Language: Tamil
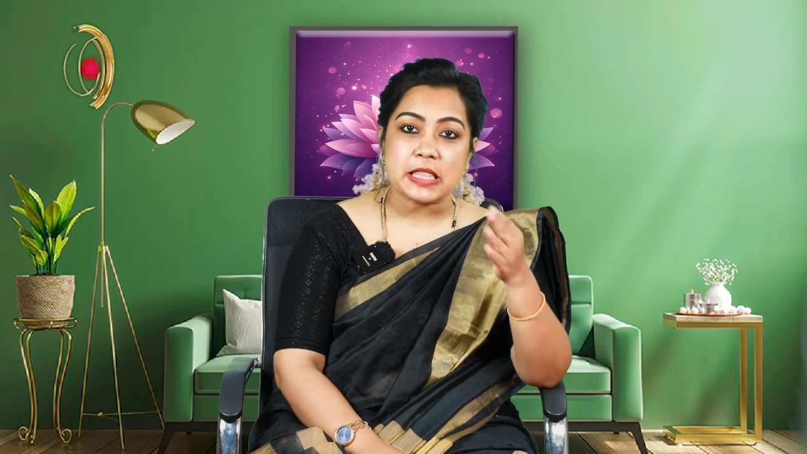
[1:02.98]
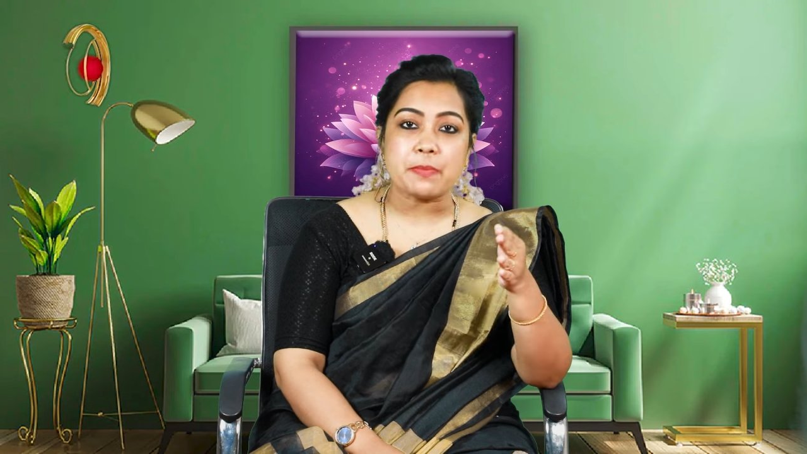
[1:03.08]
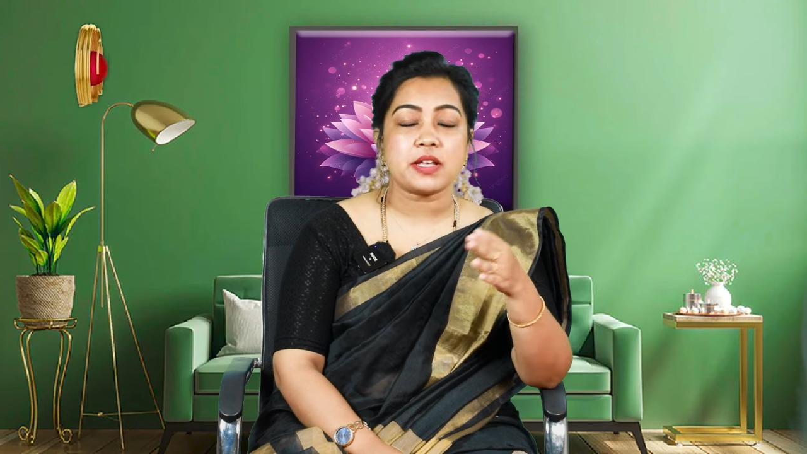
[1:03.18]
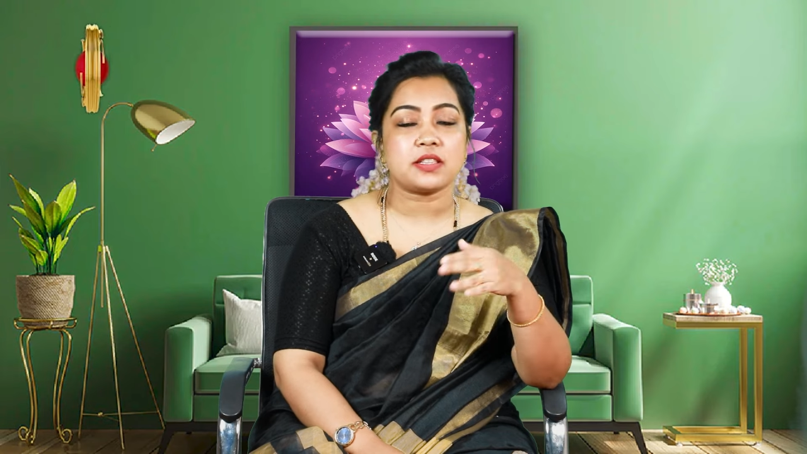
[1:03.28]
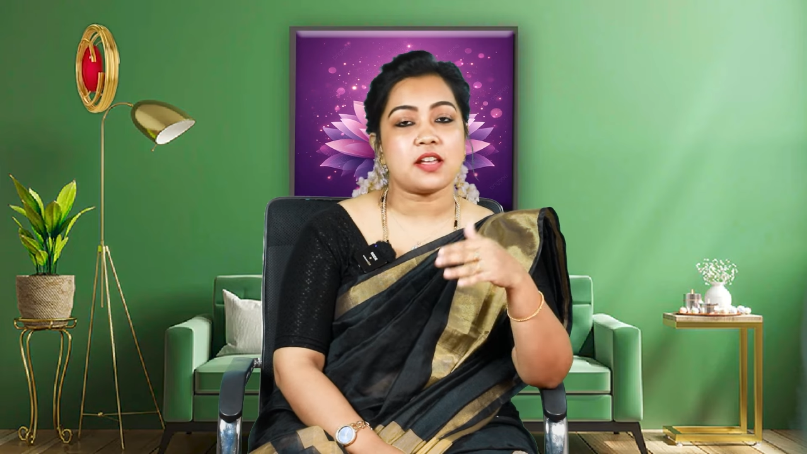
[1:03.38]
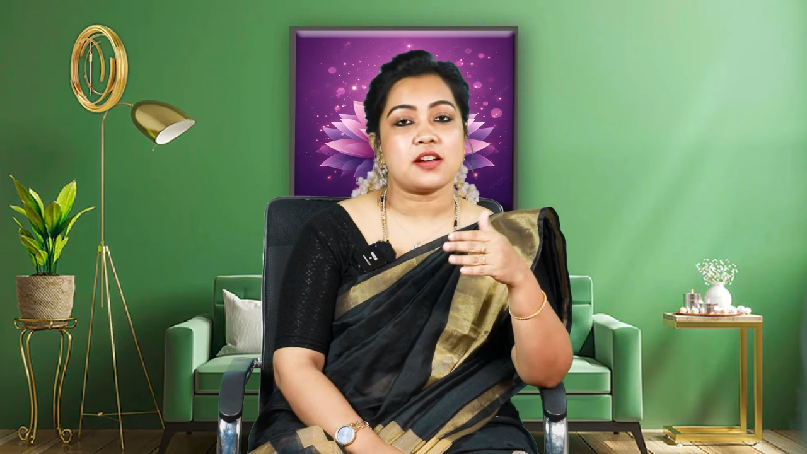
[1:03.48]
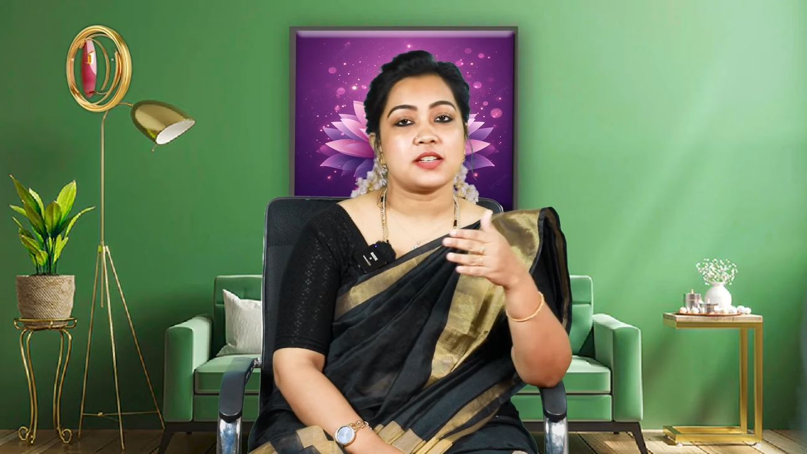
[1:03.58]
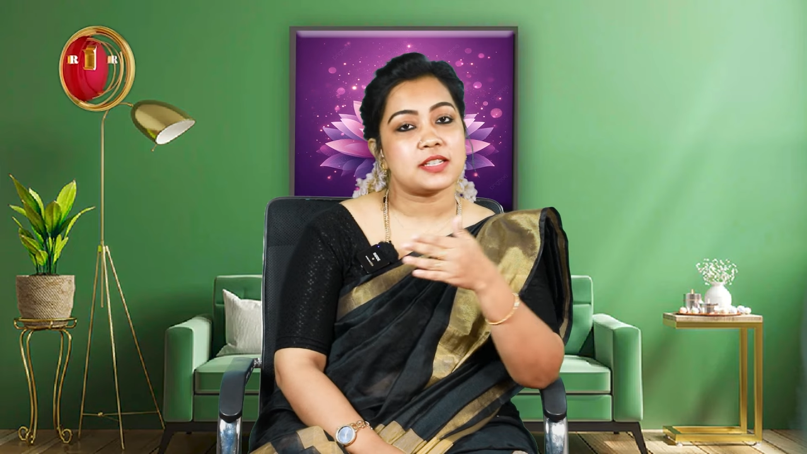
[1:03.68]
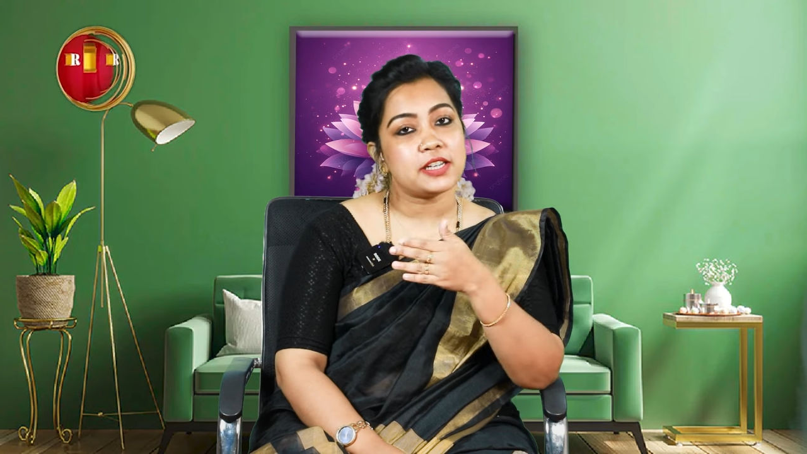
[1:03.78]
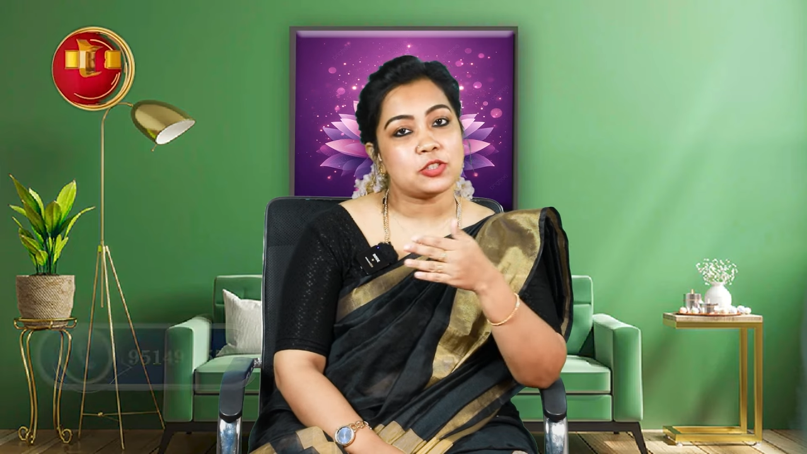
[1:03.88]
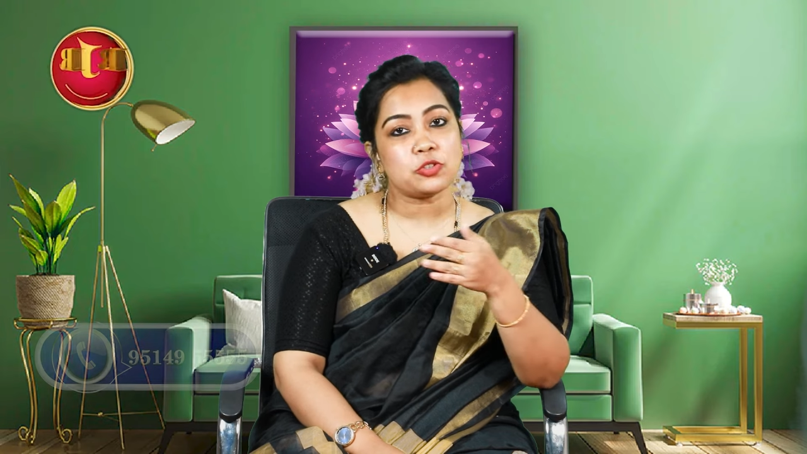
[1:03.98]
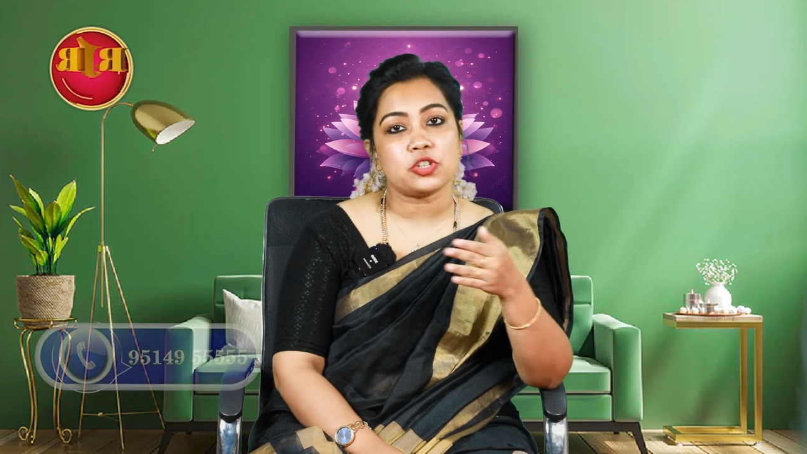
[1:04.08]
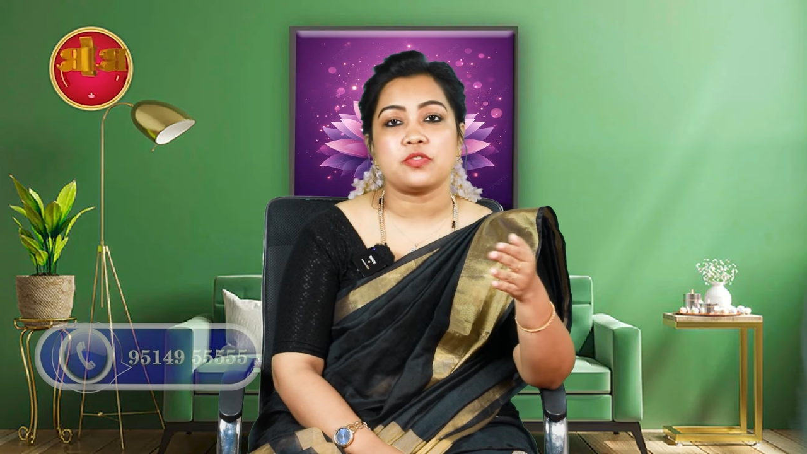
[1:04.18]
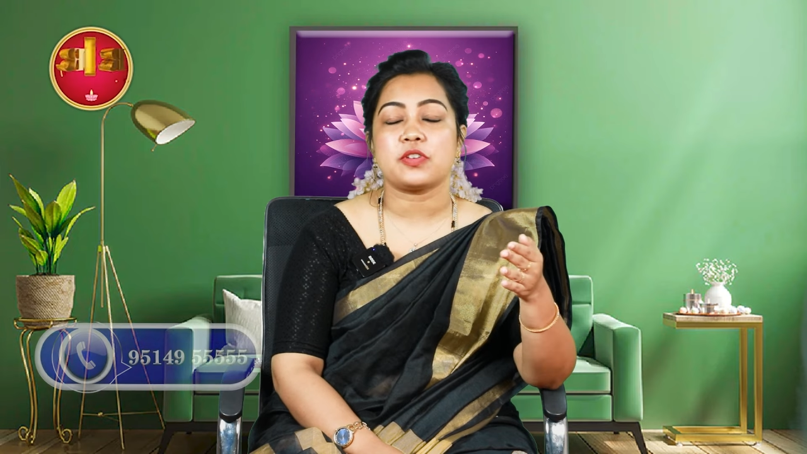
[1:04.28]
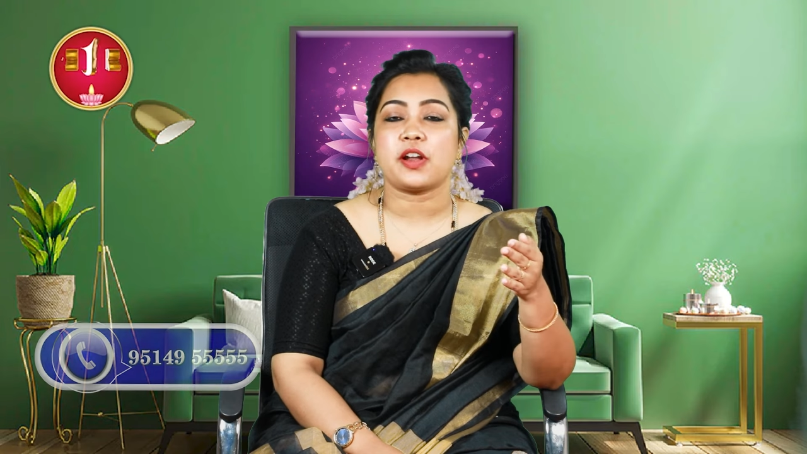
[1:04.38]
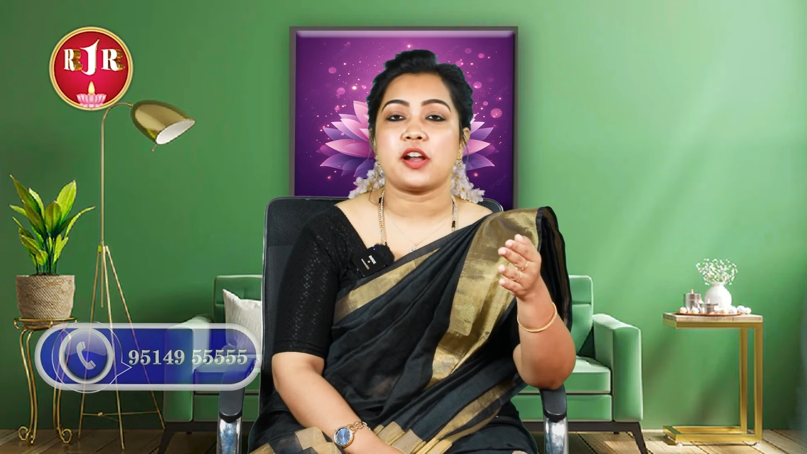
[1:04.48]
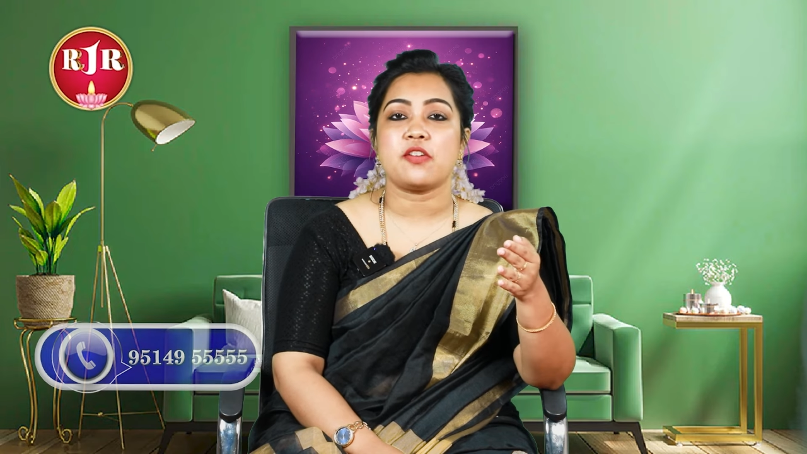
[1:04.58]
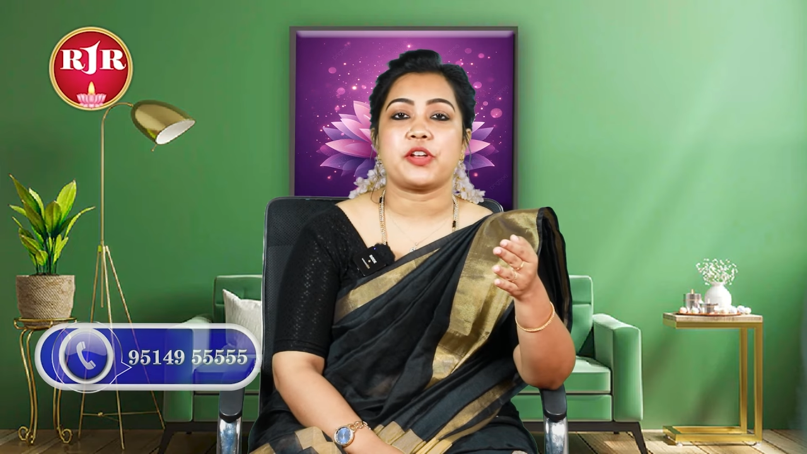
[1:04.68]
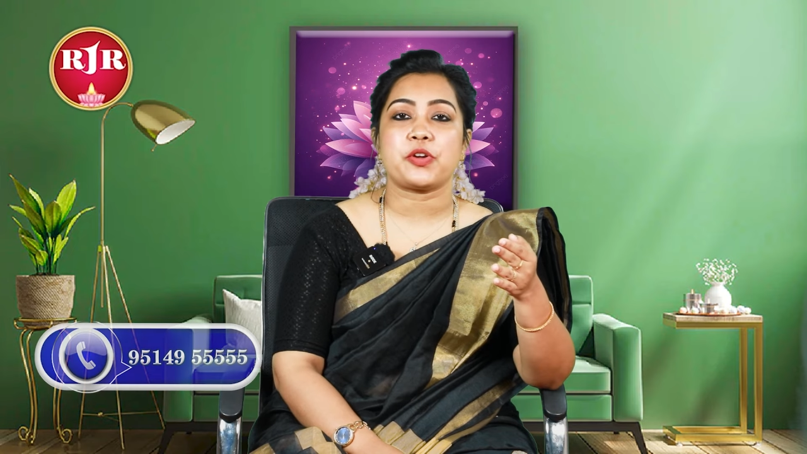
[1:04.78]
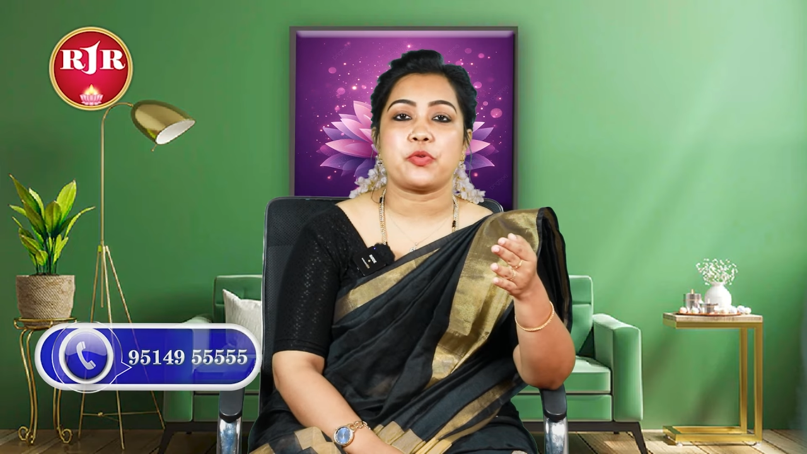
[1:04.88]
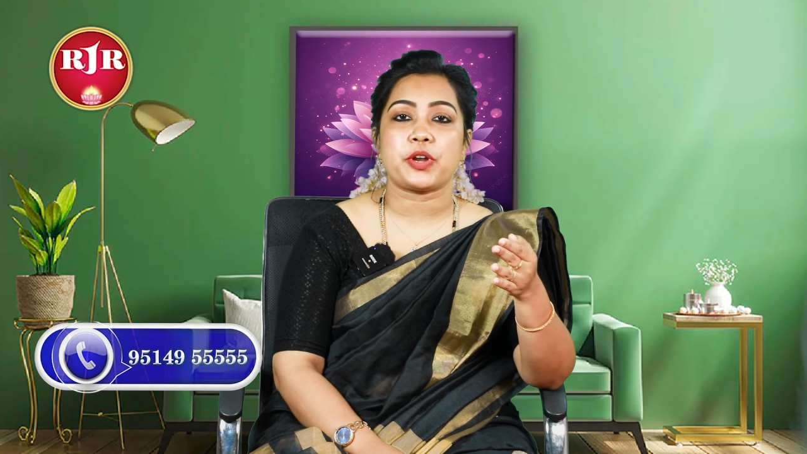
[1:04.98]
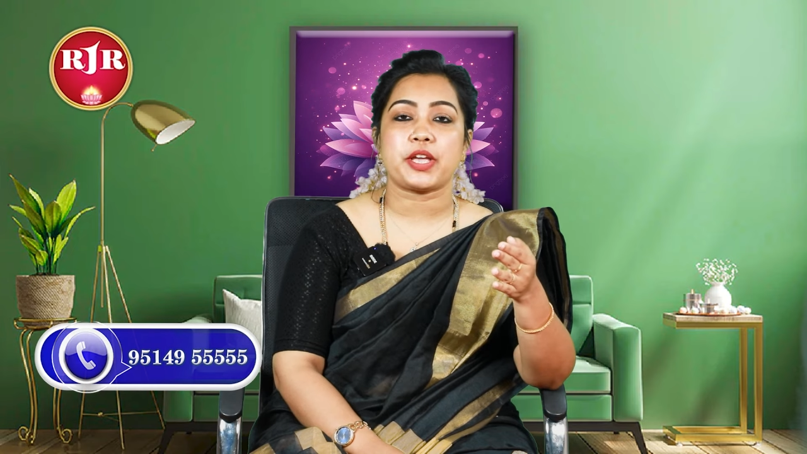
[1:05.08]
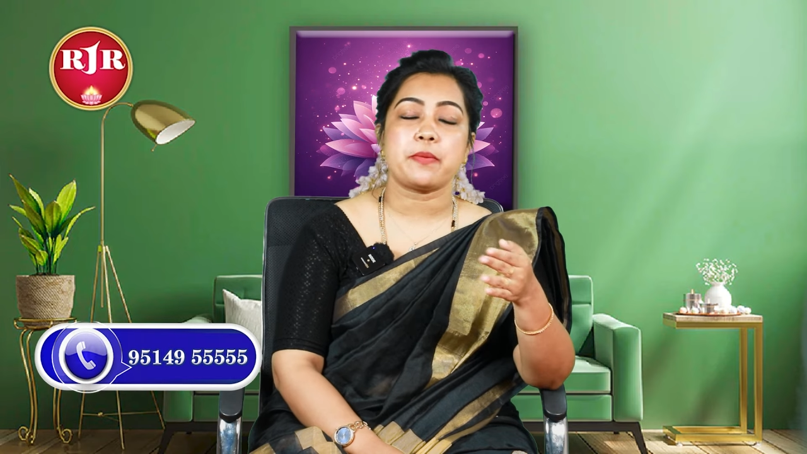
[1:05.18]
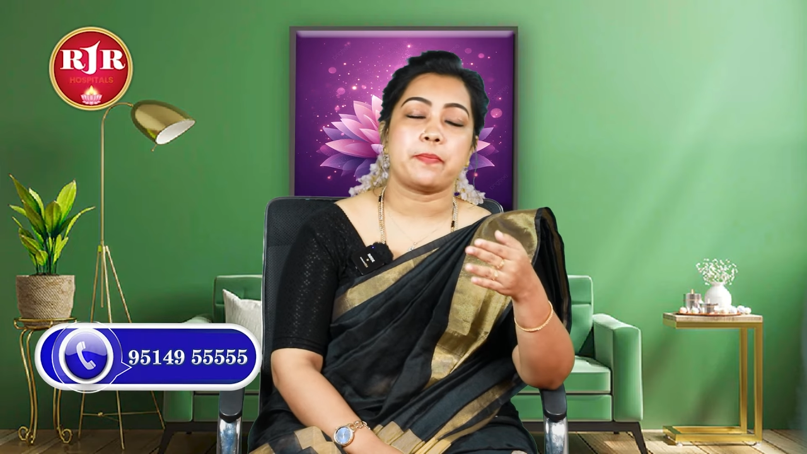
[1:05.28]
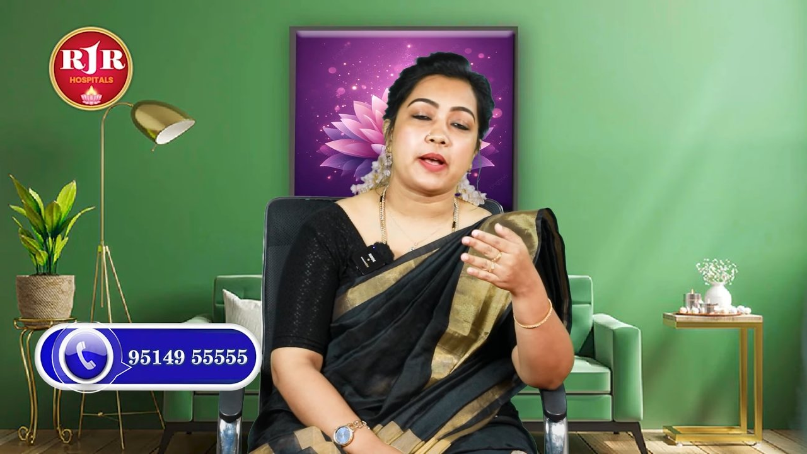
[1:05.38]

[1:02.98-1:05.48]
இந்த மாதிரியான சளி தொந்தரவுகளால் வரக்கூடிய